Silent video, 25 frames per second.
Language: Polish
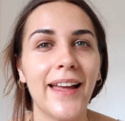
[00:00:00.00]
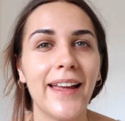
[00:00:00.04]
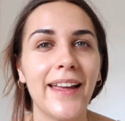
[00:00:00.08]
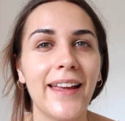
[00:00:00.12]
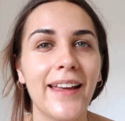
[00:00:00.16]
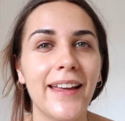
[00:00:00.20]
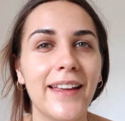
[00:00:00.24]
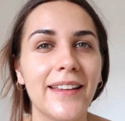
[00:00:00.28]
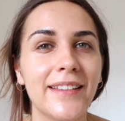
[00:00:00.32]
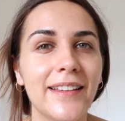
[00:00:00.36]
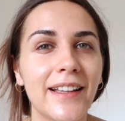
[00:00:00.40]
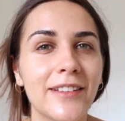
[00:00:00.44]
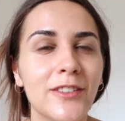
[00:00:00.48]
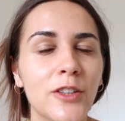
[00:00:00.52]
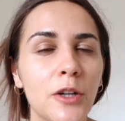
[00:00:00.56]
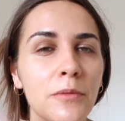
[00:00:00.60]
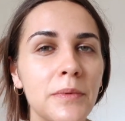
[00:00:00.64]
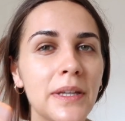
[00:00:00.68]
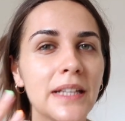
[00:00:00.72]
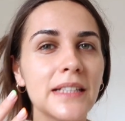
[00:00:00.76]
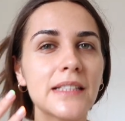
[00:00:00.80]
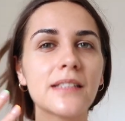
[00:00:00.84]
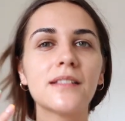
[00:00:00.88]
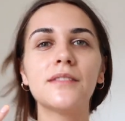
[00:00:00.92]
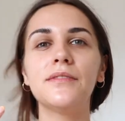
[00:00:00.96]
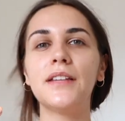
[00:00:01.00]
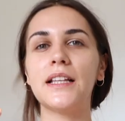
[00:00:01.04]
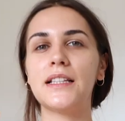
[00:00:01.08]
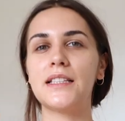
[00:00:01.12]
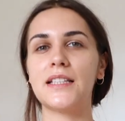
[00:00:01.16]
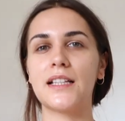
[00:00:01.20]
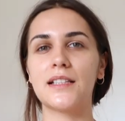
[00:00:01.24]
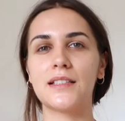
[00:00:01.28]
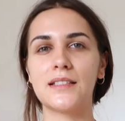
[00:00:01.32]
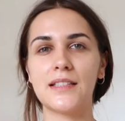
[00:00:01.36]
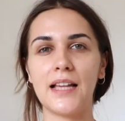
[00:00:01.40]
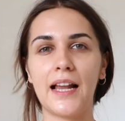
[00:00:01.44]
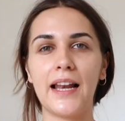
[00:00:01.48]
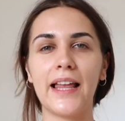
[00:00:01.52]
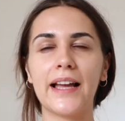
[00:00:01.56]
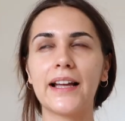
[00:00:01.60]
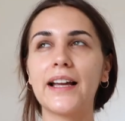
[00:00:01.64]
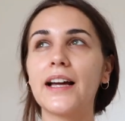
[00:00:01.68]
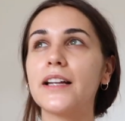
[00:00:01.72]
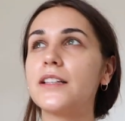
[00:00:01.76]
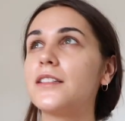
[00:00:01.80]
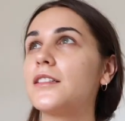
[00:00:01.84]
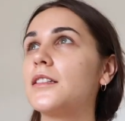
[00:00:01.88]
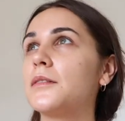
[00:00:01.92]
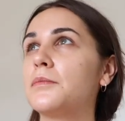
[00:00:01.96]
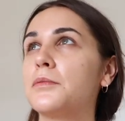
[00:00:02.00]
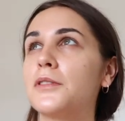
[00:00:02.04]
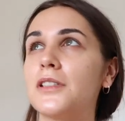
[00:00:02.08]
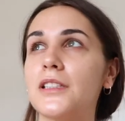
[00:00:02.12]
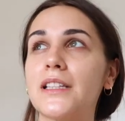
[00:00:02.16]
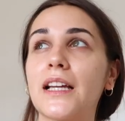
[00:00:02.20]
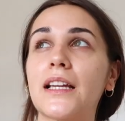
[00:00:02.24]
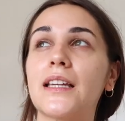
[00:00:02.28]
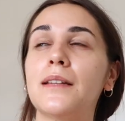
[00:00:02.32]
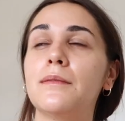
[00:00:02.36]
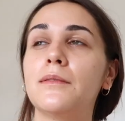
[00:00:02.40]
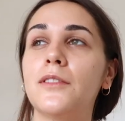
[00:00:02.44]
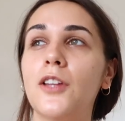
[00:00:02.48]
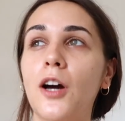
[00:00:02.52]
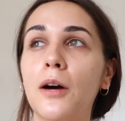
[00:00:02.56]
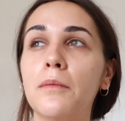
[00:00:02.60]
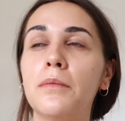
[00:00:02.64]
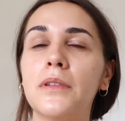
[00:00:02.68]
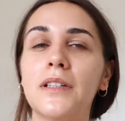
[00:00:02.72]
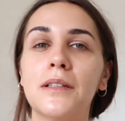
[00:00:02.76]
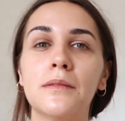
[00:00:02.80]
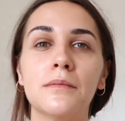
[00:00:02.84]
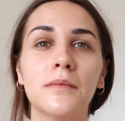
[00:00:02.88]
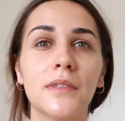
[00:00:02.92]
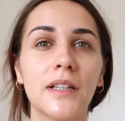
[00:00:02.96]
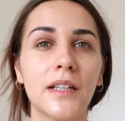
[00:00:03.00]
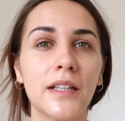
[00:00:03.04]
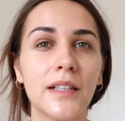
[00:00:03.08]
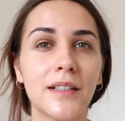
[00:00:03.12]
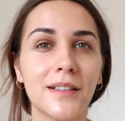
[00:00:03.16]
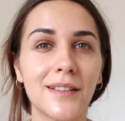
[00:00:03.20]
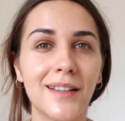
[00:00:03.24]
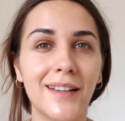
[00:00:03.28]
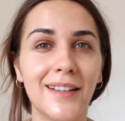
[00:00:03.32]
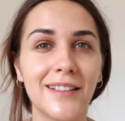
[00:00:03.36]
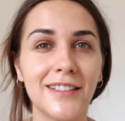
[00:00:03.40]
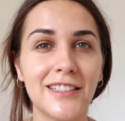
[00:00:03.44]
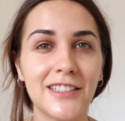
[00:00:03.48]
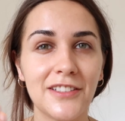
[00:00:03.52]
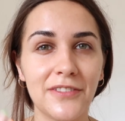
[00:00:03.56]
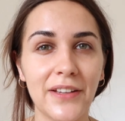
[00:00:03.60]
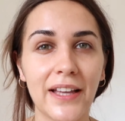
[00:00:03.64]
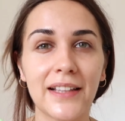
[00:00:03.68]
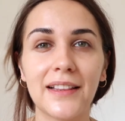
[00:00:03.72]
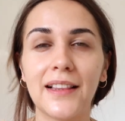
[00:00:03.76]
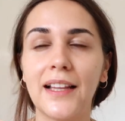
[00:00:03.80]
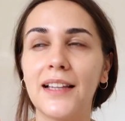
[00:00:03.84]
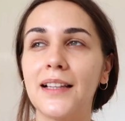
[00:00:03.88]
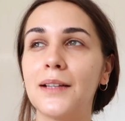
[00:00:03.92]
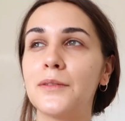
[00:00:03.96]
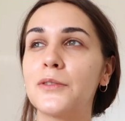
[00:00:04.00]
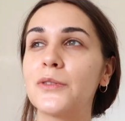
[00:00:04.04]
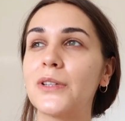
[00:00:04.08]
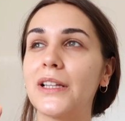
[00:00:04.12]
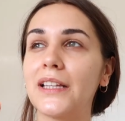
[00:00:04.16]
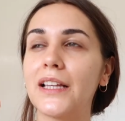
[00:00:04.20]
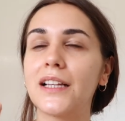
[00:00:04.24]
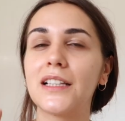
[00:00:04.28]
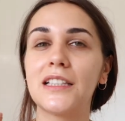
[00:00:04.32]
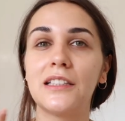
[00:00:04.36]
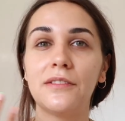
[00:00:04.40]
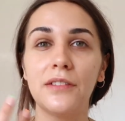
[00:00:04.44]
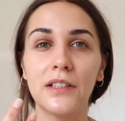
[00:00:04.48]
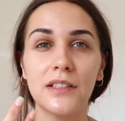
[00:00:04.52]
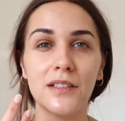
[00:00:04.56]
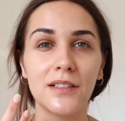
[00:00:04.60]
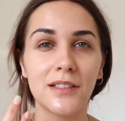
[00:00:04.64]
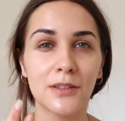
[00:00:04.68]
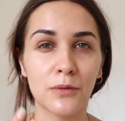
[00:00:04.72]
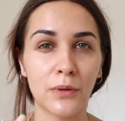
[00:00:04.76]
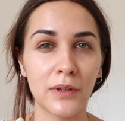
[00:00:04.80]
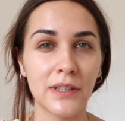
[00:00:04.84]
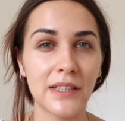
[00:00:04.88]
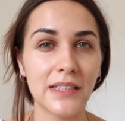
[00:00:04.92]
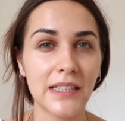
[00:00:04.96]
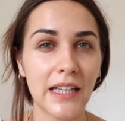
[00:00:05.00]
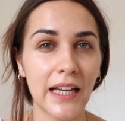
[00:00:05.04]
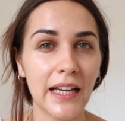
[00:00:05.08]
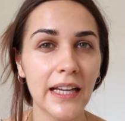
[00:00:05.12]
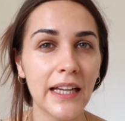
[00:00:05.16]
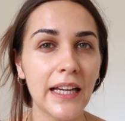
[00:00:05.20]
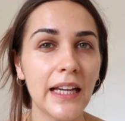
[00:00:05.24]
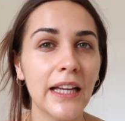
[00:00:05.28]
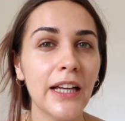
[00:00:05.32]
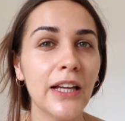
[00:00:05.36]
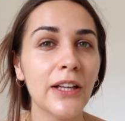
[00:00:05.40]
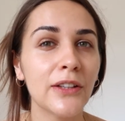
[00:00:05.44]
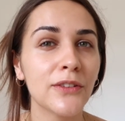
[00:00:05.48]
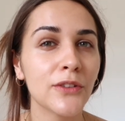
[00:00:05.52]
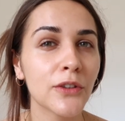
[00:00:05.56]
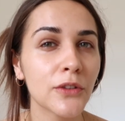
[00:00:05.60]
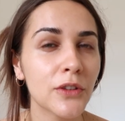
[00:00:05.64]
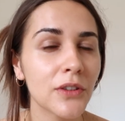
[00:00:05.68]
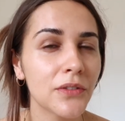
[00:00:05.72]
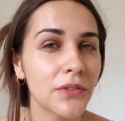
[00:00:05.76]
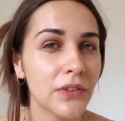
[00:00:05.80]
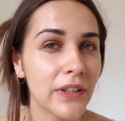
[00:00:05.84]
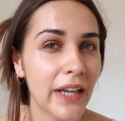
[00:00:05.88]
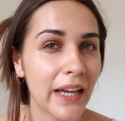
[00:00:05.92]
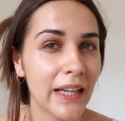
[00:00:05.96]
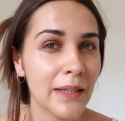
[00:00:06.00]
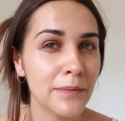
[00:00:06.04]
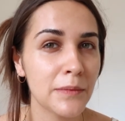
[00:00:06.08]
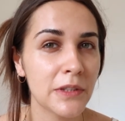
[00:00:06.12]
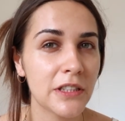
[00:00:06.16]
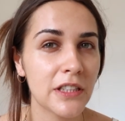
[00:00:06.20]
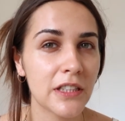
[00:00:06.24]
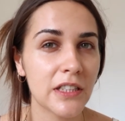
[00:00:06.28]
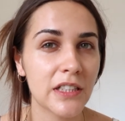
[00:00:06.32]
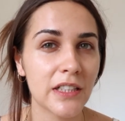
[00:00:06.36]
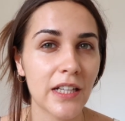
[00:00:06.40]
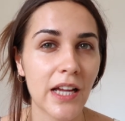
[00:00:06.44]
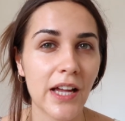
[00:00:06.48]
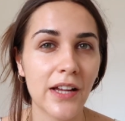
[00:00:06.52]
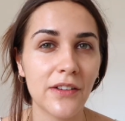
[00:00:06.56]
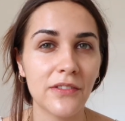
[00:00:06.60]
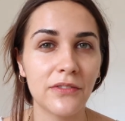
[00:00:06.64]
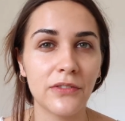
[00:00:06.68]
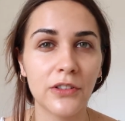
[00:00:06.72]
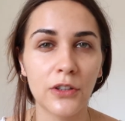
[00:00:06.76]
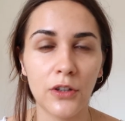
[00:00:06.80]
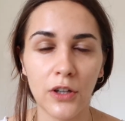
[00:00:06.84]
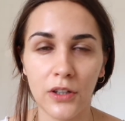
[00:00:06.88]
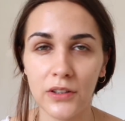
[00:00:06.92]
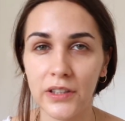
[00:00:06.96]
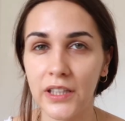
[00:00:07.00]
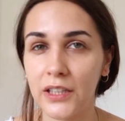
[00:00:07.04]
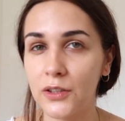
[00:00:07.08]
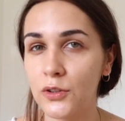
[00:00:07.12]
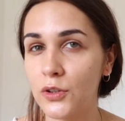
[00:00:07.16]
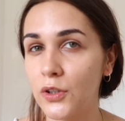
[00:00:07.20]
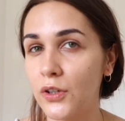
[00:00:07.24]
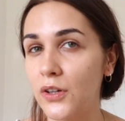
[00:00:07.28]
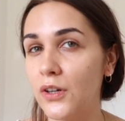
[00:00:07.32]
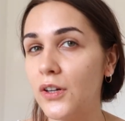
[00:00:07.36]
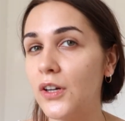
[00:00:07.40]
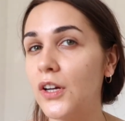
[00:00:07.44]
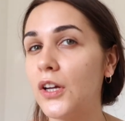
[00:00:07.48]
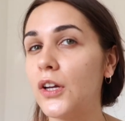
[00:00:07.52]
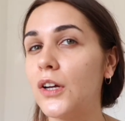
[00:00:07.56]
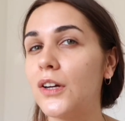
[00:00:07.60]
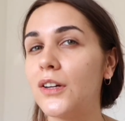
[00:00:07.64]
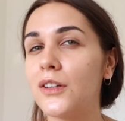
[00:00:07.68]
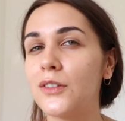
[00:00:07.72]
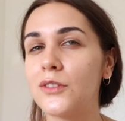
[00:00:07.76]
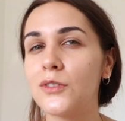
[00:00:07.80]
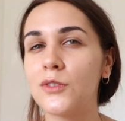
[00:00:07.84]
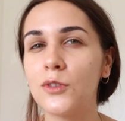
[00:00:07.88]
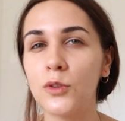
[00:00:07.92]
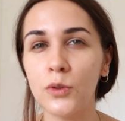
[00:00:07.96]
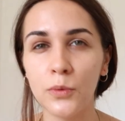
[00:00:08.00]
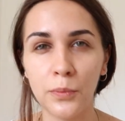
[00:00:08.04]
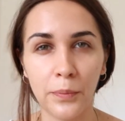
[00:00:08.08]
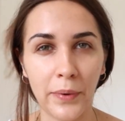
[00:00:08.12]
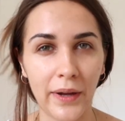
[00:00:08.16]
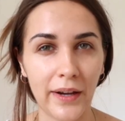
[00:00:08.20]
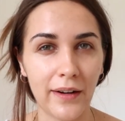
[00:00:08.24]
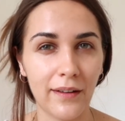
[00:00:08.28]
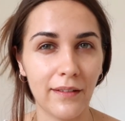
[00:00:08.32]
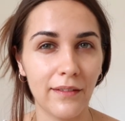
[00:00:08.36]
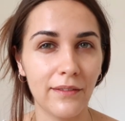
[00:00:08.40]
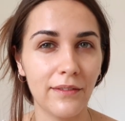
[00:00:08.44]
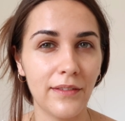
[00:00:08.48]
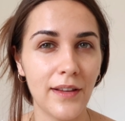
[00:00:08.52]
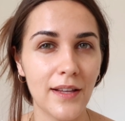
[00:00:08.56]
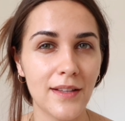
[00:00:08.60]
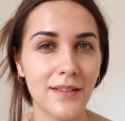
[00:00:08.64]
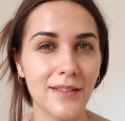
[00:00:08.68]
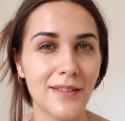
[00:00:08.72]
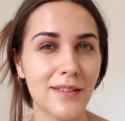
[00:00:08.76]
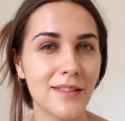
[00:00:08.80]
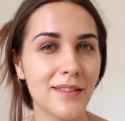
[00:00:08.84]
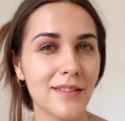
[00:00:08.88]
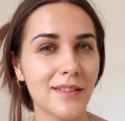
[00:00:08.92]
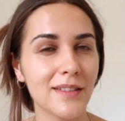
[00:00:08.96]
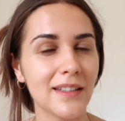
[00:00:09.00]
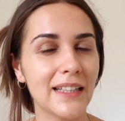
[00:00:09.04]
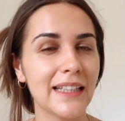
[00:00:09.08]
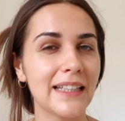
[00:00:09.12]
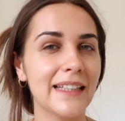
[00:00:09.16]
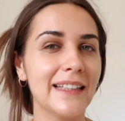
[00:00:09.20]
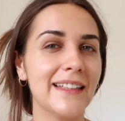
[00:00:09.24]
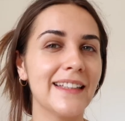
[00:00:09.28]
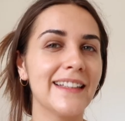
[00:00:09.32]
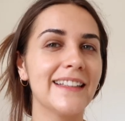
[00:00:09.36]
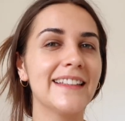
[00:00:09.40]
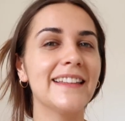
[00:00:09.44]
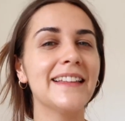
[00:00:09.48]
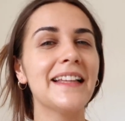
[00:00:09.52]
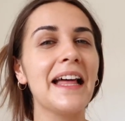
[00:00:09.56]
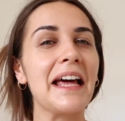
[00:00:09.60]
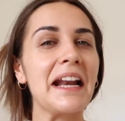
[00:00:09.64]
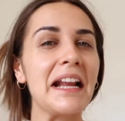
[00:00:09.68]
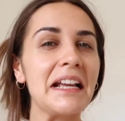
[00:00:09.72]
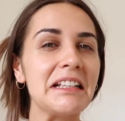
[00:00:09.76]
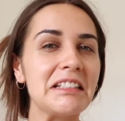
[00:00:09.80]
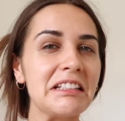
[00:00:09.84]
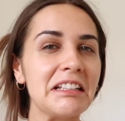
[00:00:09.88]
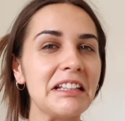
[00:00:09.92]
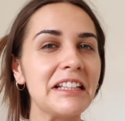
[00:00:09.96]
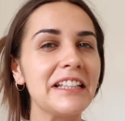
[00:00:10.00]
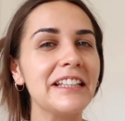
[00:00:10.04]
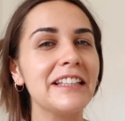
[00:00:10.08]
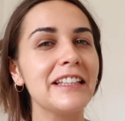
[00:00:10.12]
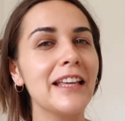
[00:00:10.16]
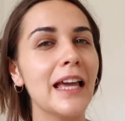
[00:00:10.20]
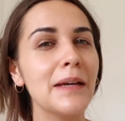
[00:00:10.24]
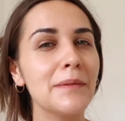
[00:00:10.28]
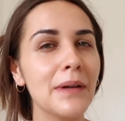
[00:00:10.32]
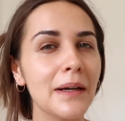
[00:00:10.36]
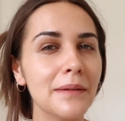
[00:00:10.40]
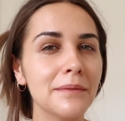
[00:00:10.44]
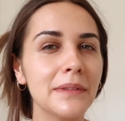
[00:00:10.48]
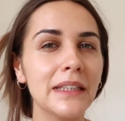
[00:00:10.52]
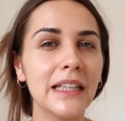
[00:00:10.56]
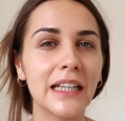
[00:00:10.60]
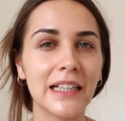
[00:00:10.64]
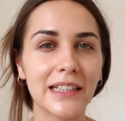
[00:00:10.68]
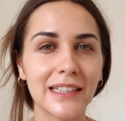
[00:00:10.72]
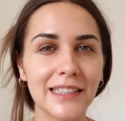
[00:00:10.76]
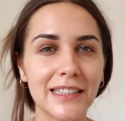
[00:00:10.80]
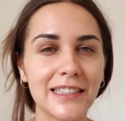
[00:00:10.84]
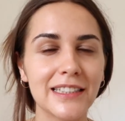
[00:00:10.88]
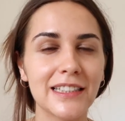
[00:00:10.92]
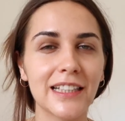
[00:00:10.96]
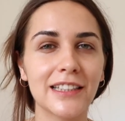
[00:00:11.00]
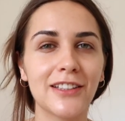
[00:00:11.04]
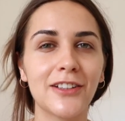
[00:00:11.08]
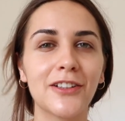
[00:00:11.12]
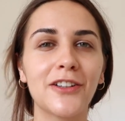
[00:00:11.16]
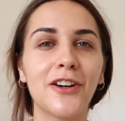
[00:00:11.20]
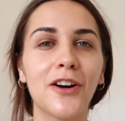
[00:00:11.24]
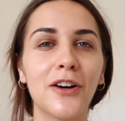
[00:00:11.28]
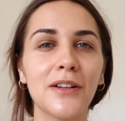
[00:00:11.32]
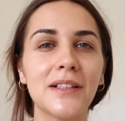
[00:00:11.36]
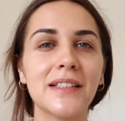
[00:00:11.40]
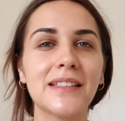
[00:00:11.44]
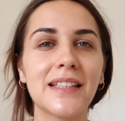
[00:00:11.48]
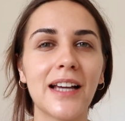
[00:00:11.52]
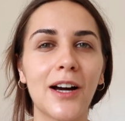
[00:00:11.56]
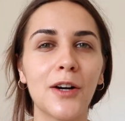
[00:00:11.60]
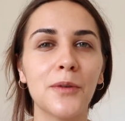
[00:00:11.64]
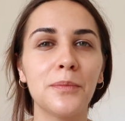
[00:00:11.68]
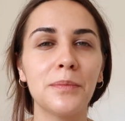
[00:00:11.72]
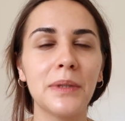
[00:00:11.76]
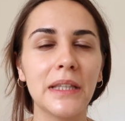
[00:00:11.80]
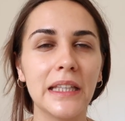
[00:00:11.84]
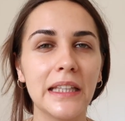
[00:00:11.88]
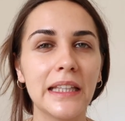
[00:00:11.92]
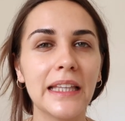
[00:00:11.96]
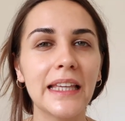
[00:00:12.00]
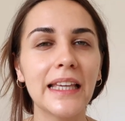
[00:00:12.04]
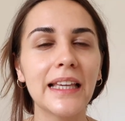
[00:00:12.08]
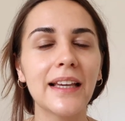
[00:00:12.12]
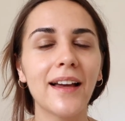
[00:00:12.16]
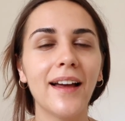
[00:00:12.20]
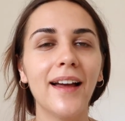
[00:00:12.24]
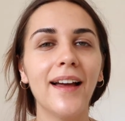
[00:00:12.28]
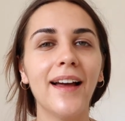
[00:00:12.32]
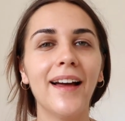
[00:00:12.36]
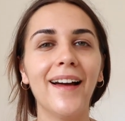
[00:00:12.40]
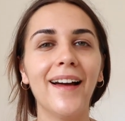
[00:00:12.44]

E, natomiast wiecie, z daleka, czy przy takim dobrym e, świetle, na przykład jak świeci słońce, no to wydaje mi się, że wygląda to super, więc e, na razie nie mam jeszcze do końca opinii.